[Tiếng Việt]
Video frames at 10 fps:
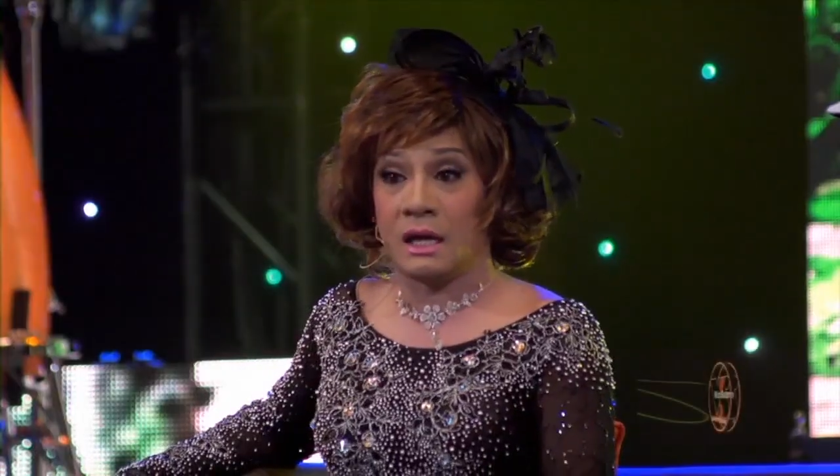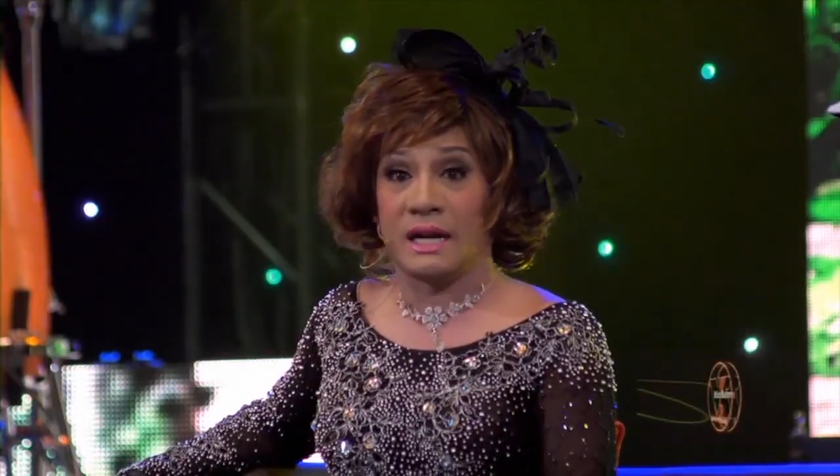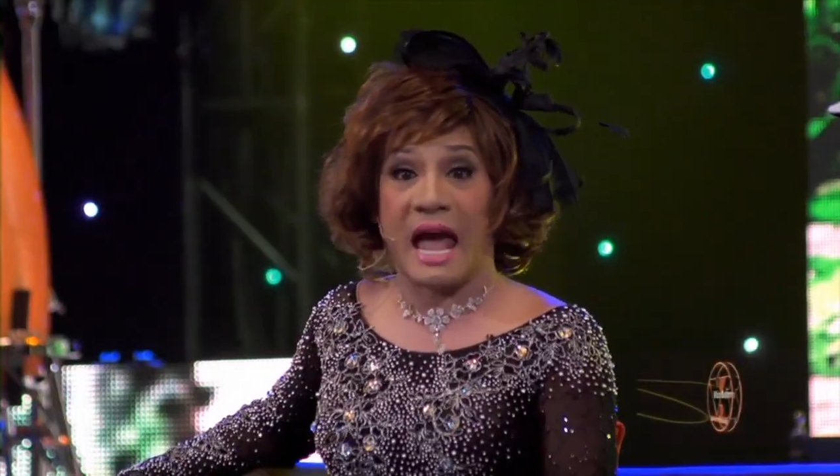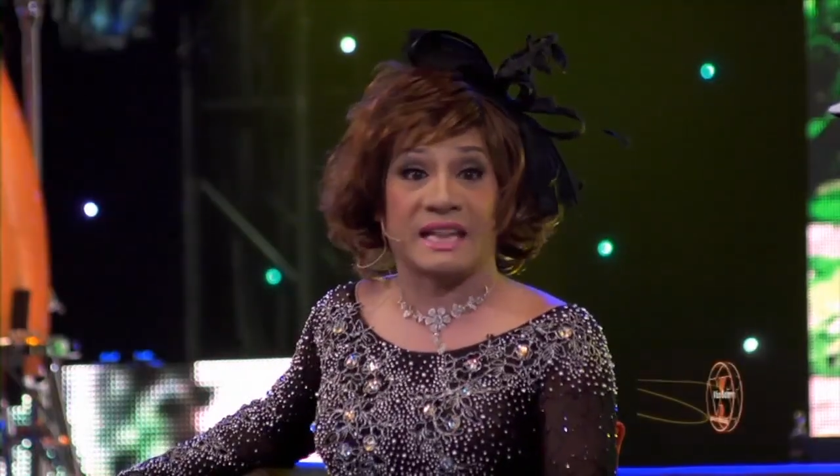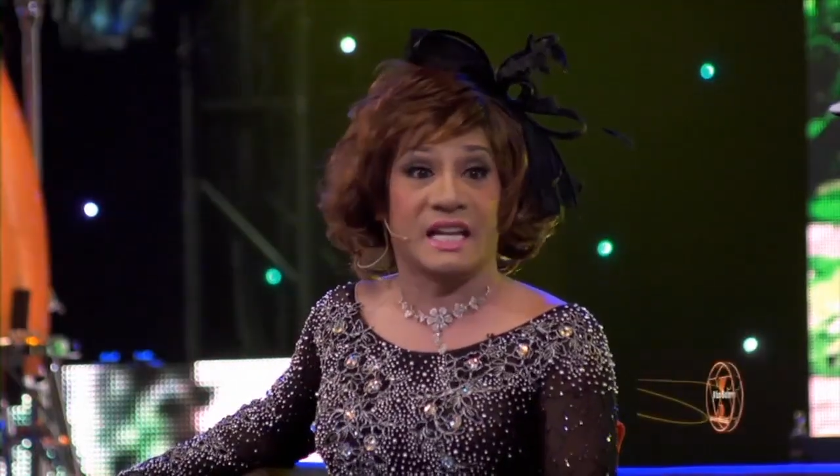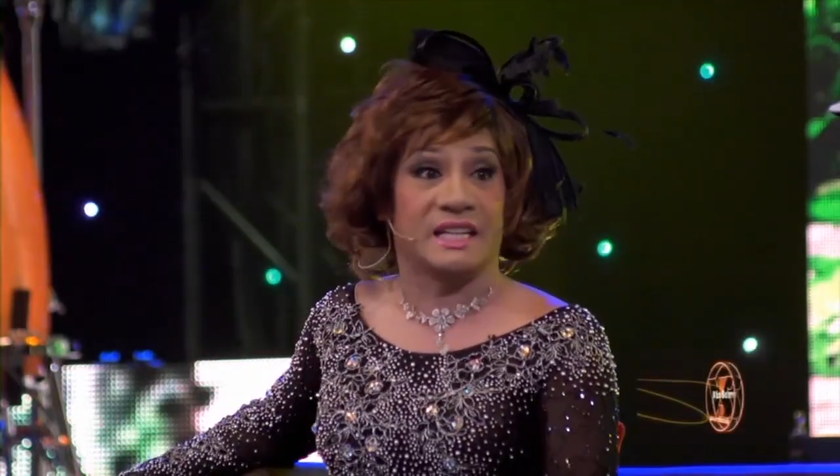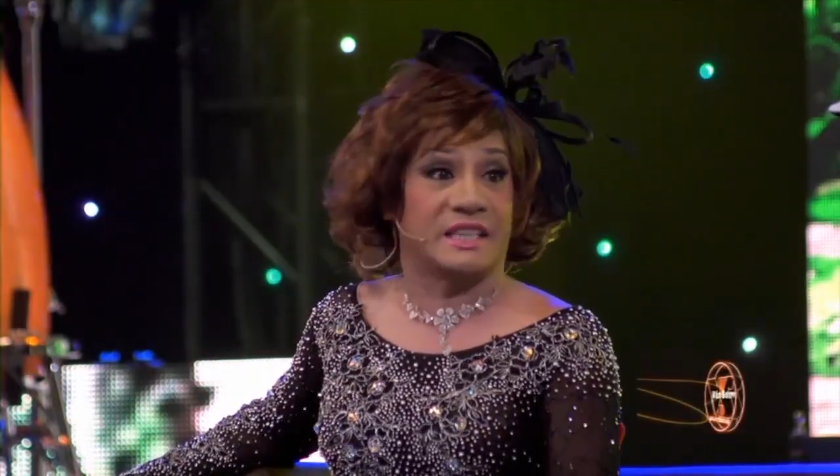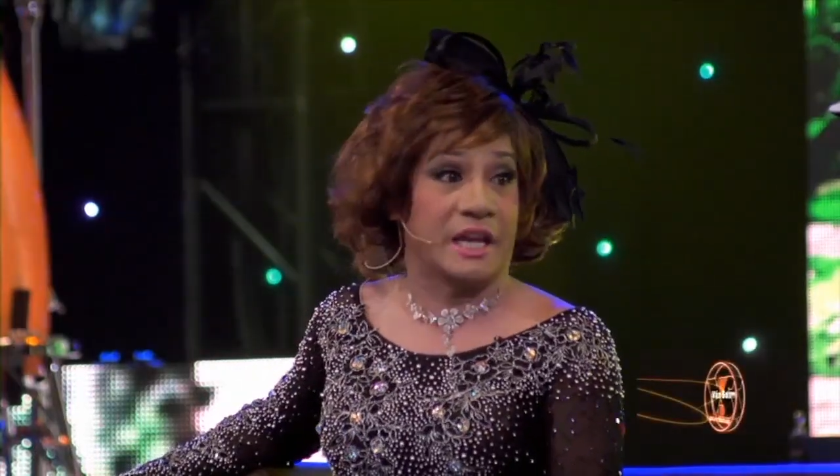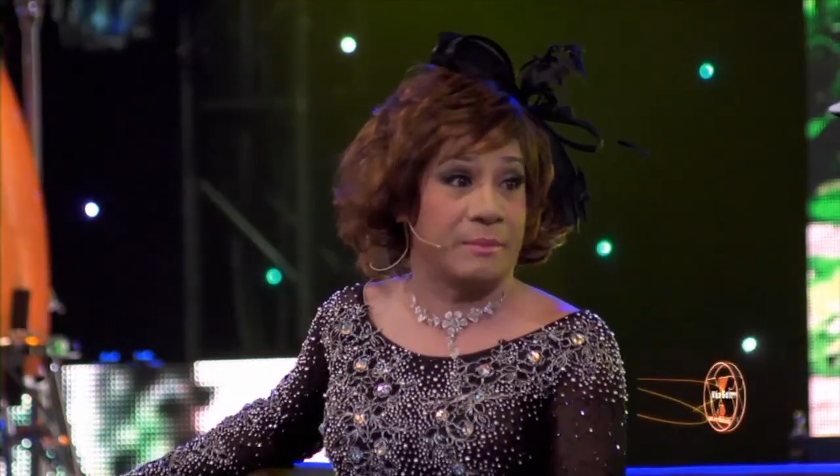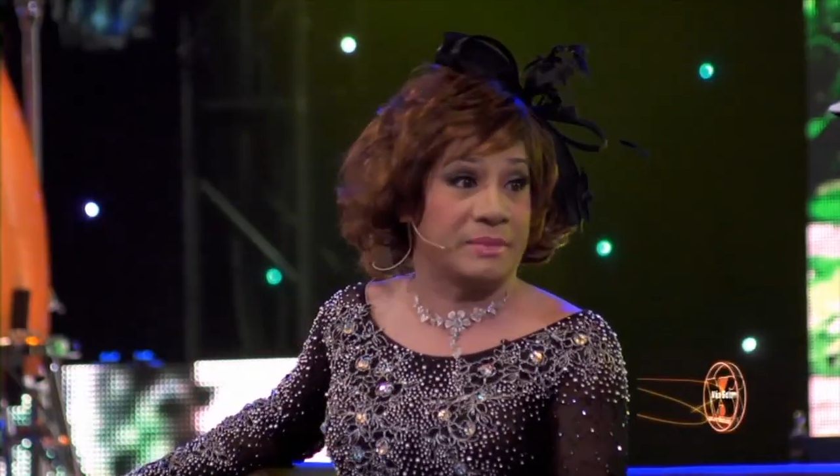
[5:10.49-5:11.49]
Là đi
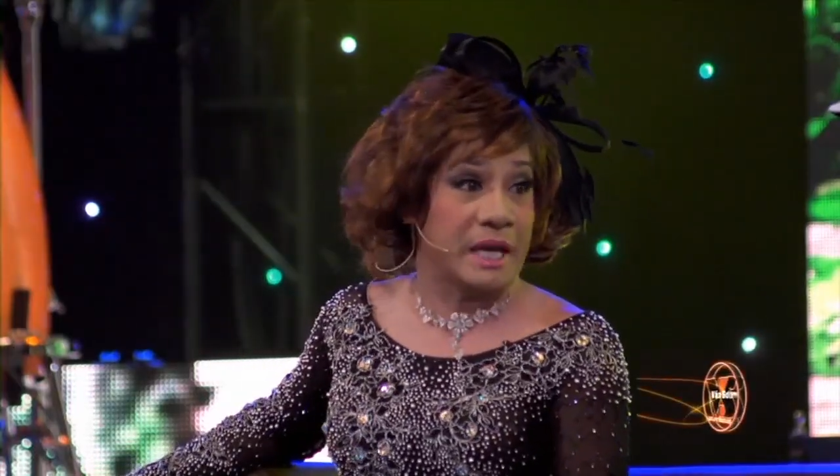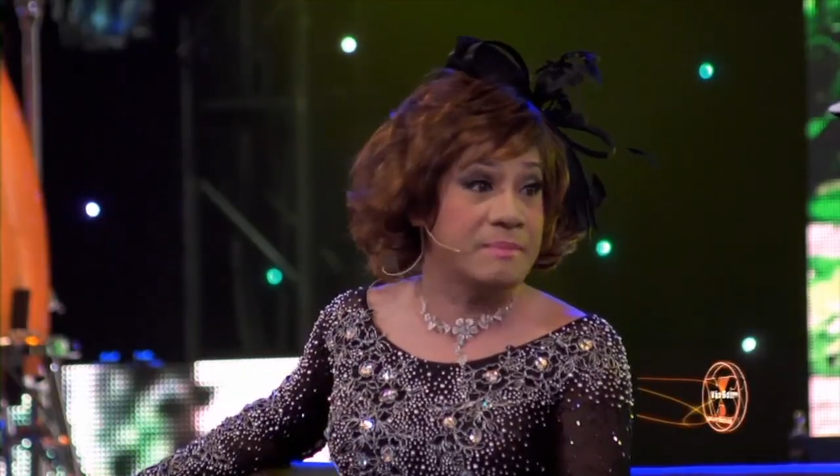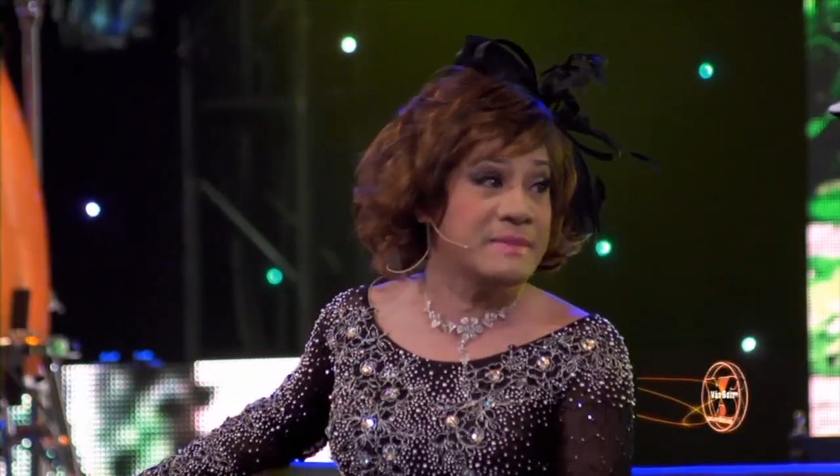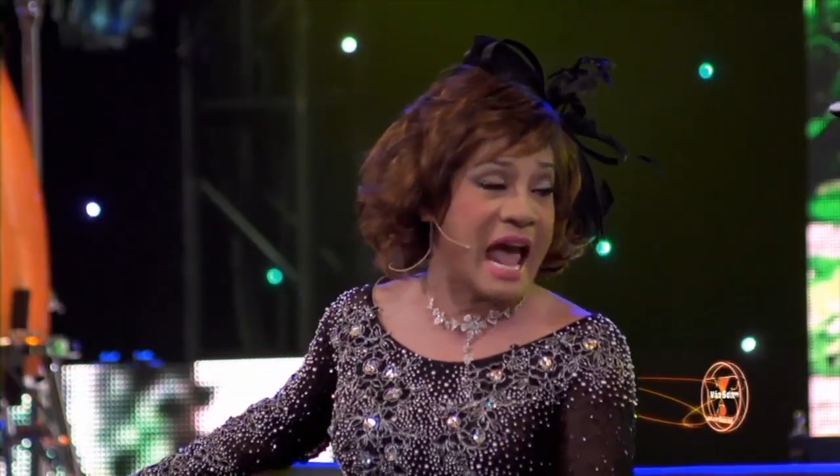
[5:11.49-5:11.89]
tìm kiếm